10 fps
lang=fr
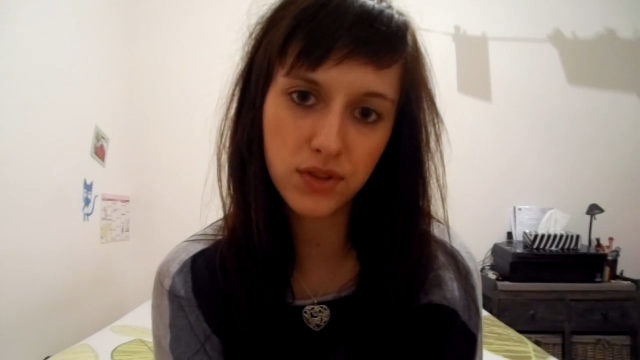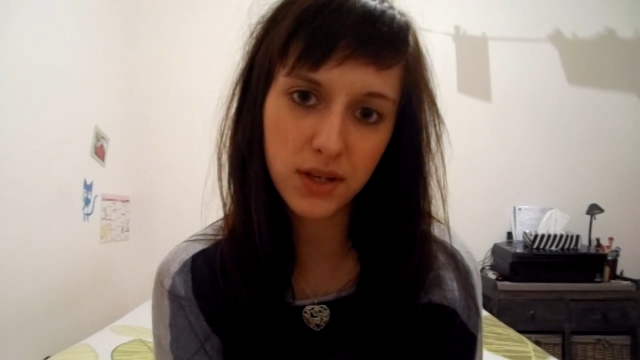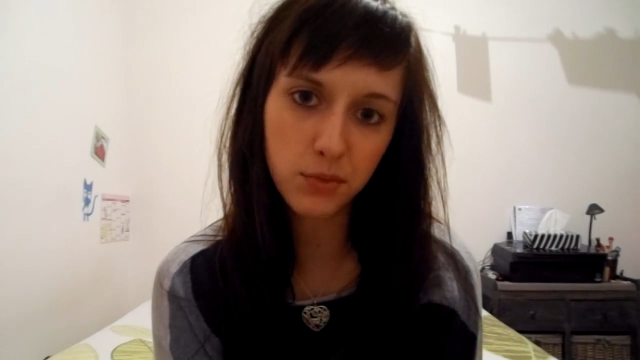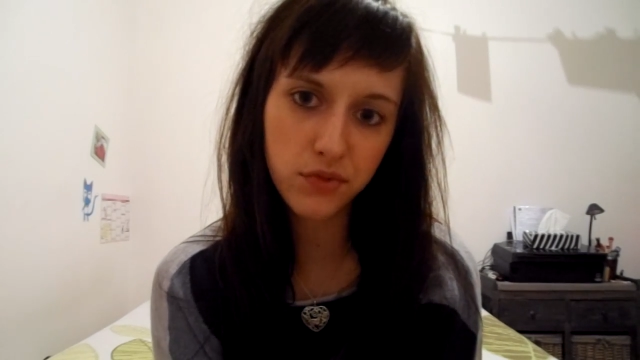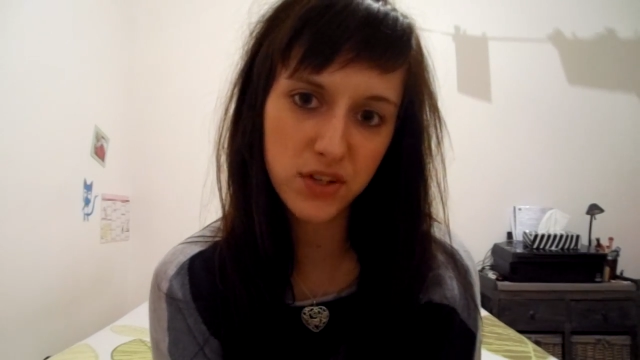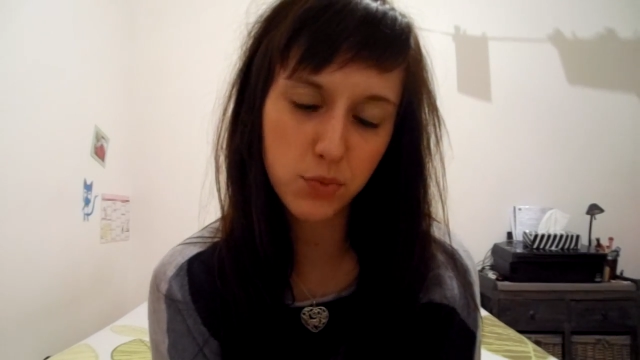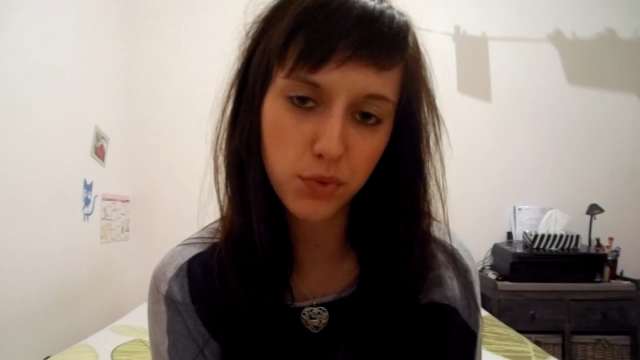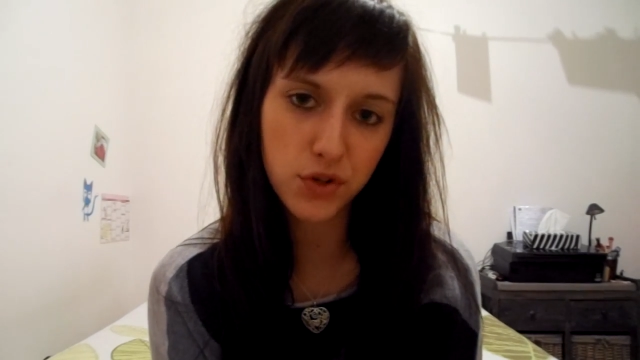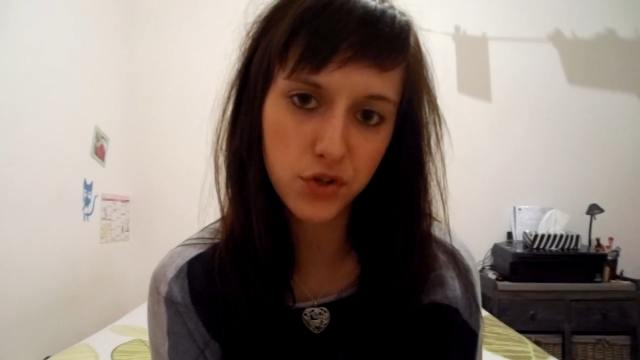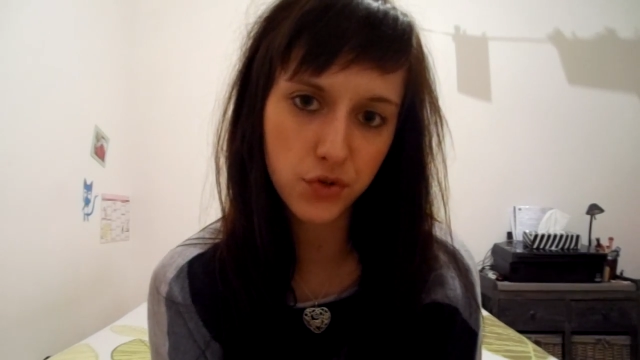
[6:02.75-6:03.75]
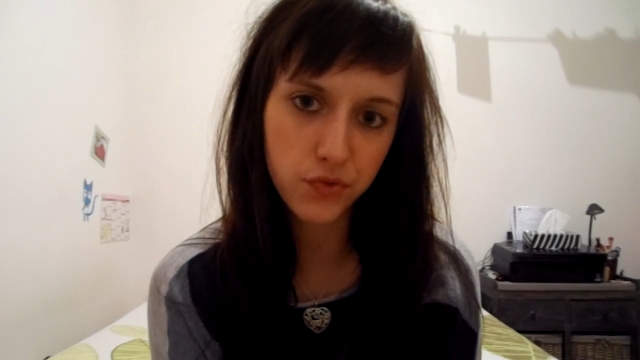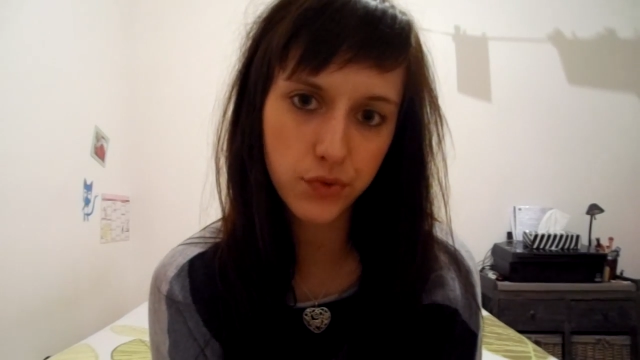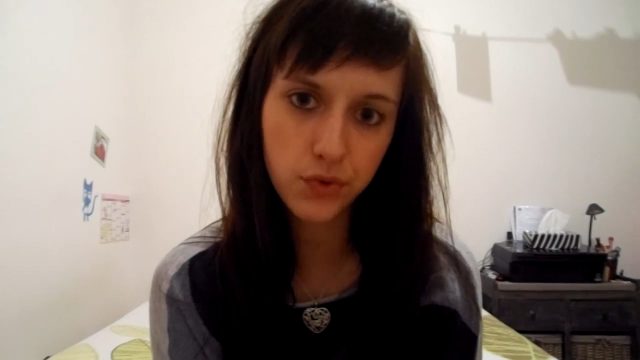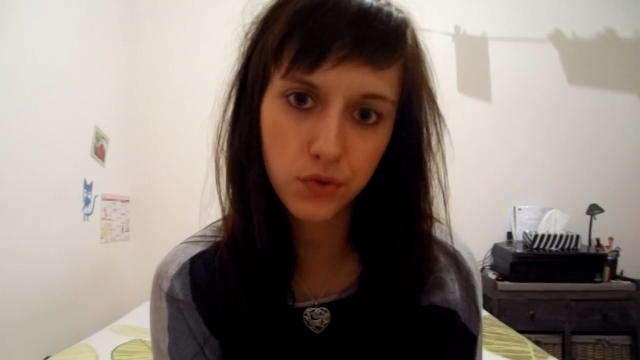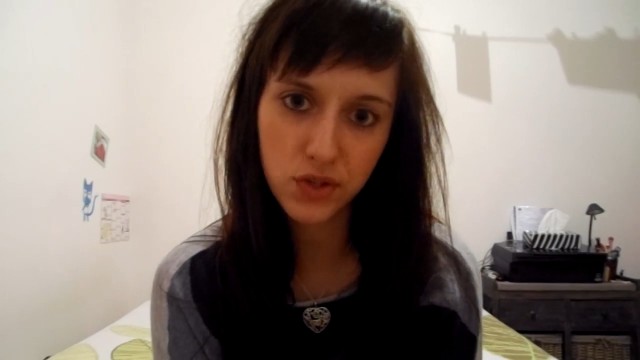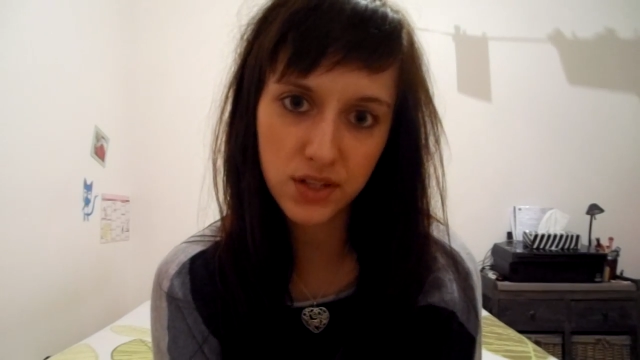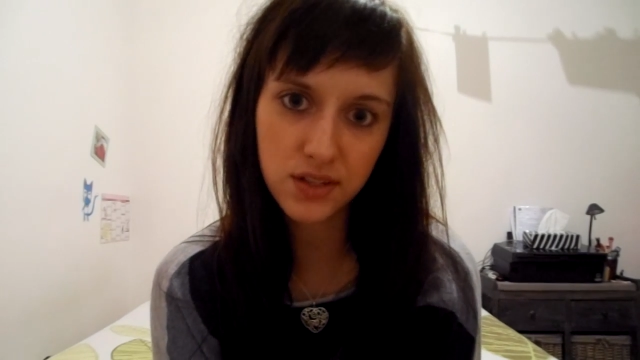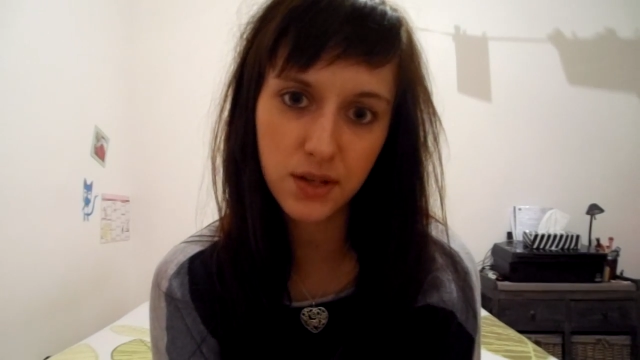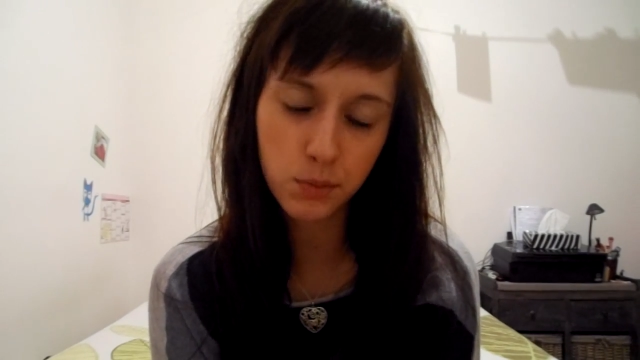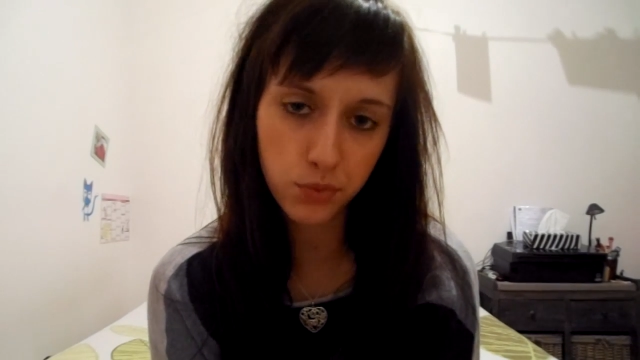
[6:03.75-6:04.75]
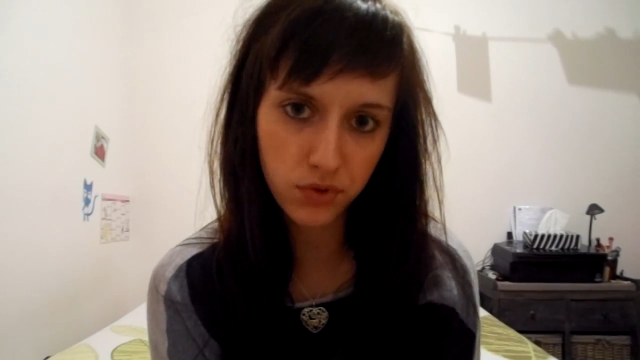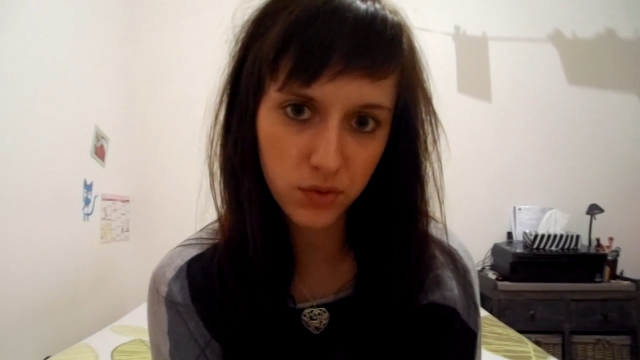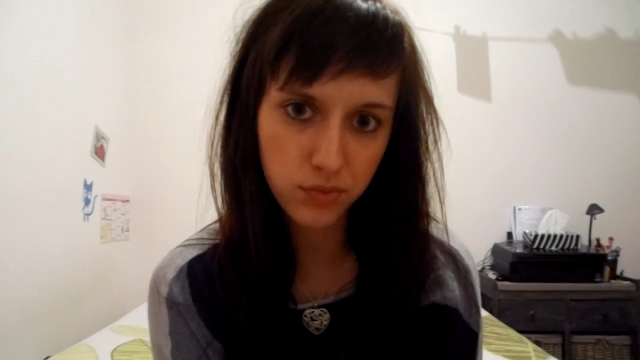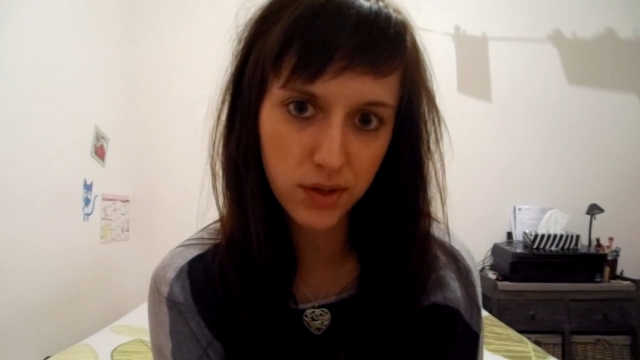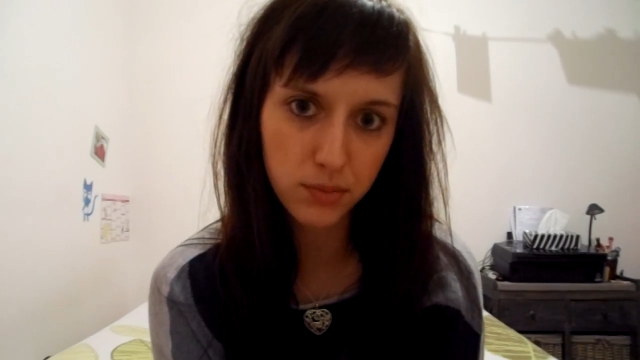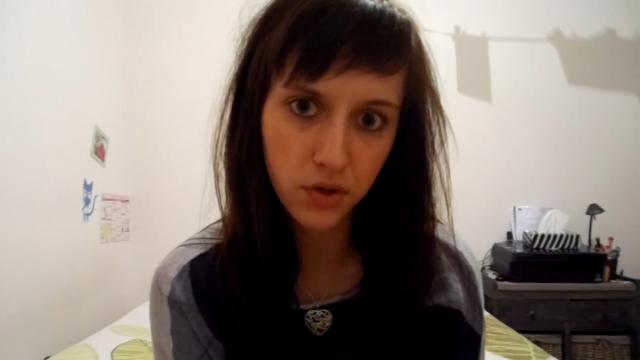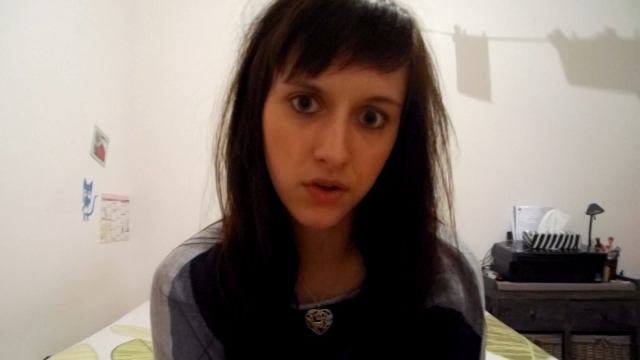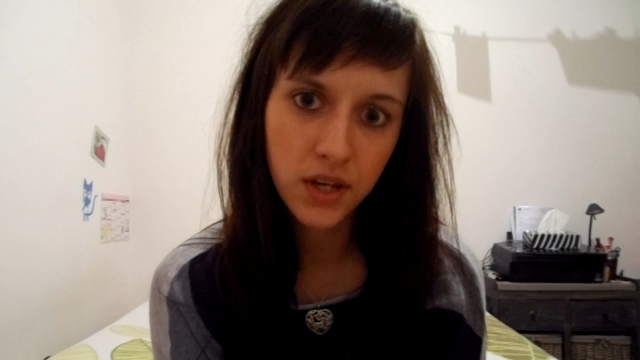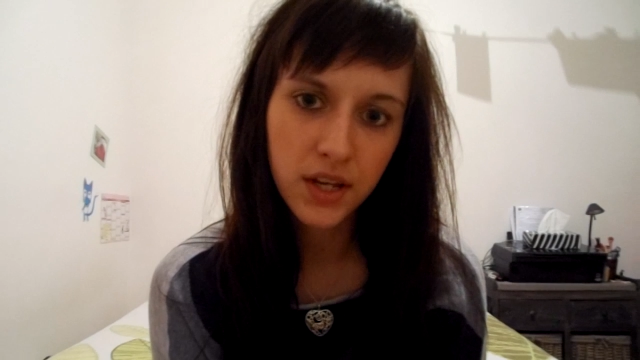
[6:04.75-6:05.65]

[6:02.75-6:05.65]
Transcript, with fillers: très mauvaises pour les cheveux, idem pour les points blancs,